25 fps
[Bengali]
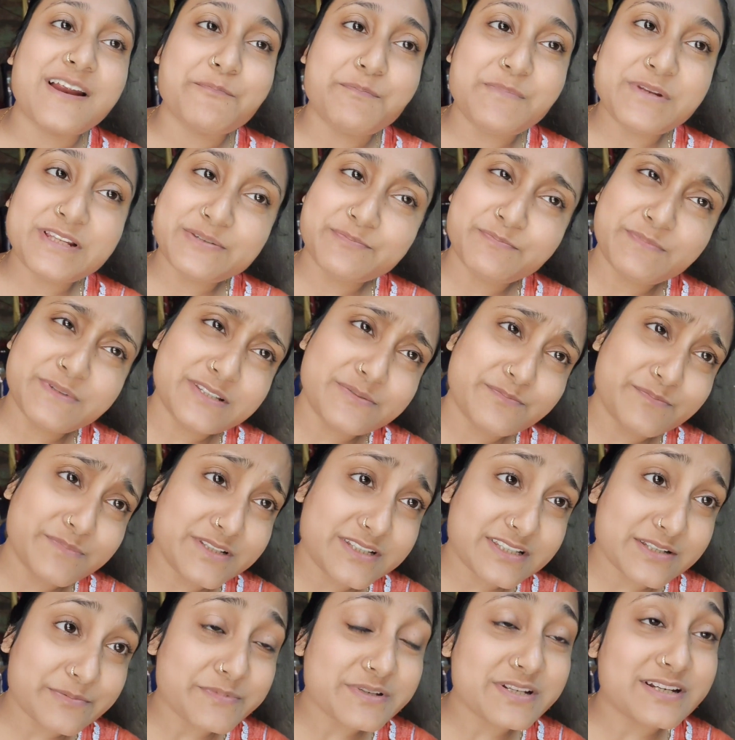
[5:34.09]
প্লিজ প্লিজ
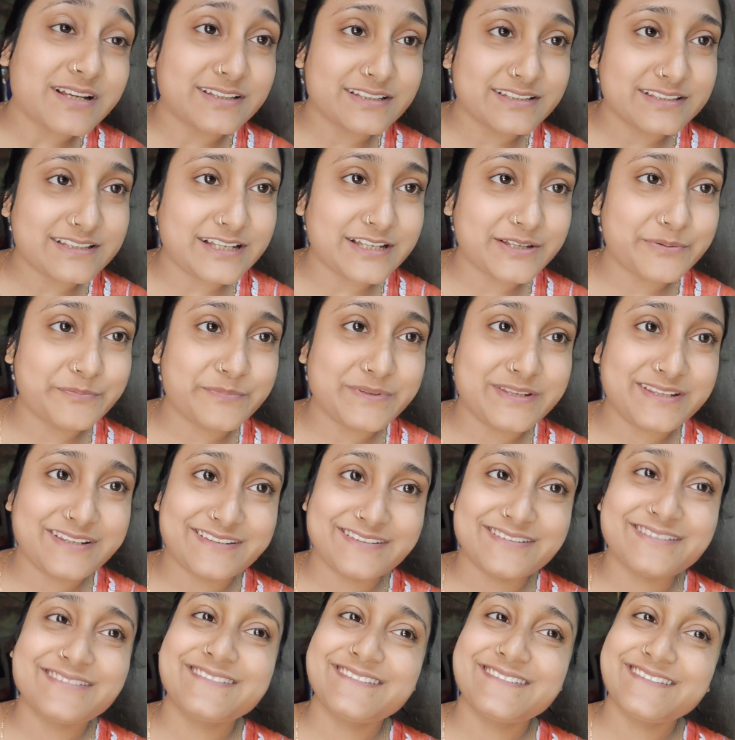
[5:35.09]
প্লিজ আমার সাথে থাকবেন
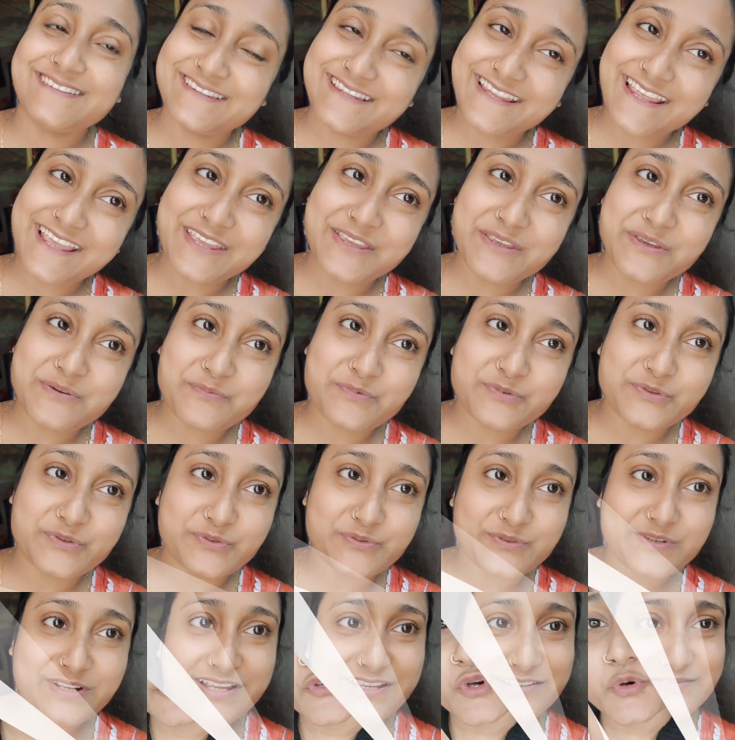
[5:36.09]
থ্যাংক ইউ
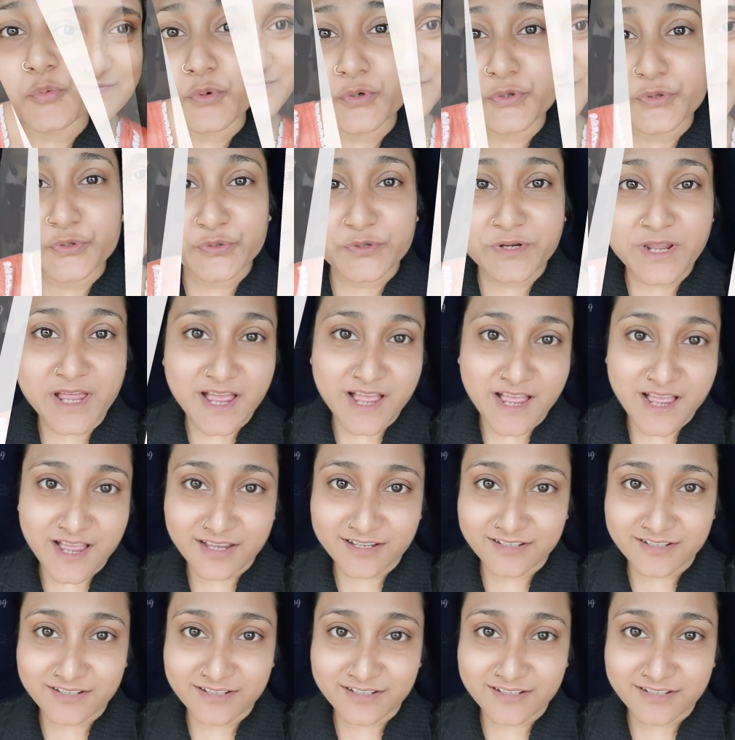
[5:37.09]
বন্ধুরা বন্ধুরা